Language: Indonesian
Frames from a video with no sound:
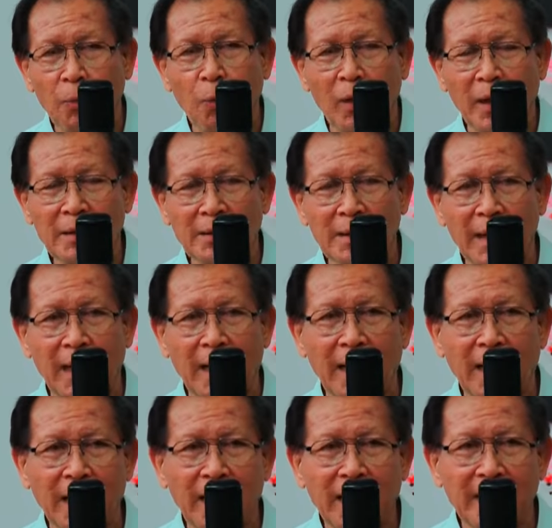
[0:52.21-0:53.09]

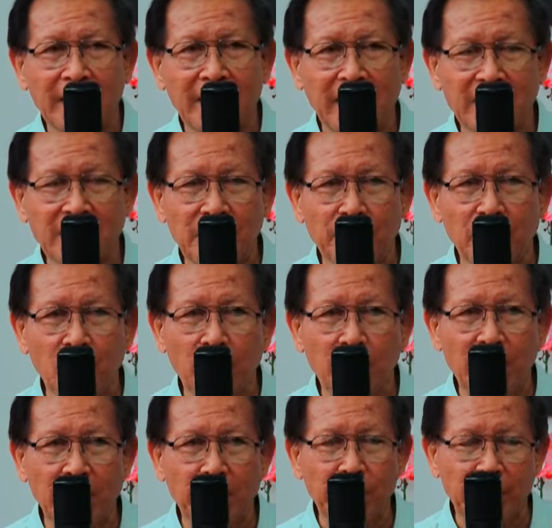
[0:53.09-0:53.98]
puasa yang
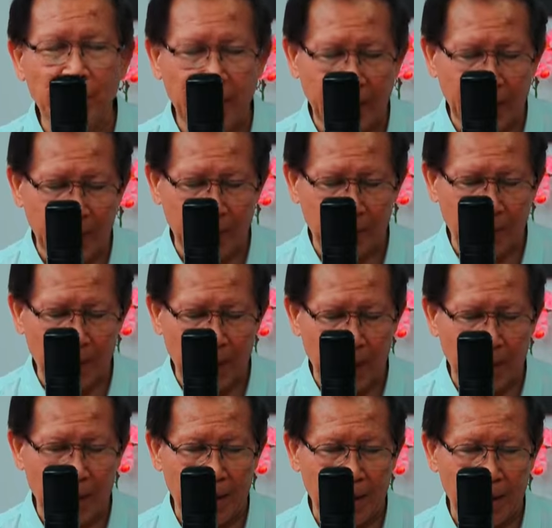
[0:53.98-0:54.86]
sebelumnya penyakit mah